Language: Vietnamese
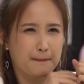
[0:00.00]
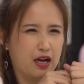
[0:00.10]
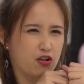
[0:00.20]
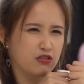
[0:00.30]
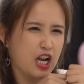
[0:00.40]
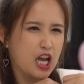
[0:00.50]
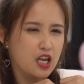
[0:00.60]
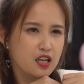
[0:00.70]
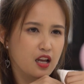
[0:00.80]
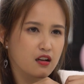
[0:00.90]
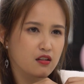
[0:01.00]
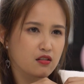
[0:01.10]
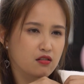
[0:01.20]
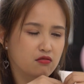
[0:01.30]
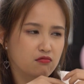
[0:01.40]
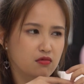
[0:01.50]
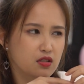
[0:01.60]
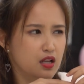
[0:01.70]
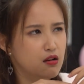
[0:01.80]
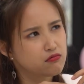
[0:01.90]
mà con thấy nha
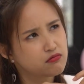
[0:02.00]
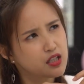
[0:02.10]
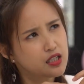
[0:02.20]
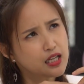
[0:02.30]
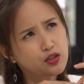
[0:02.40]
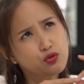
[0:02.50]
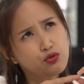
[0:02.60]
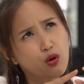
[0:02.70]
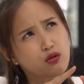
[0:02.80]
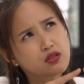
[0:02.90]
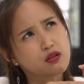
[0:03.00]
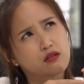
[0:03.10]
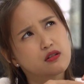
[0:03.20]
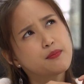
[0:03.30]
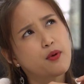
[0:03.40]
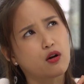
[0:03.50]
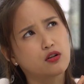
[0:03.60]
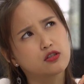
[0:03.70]
sao cái cách chú đối xử với mọi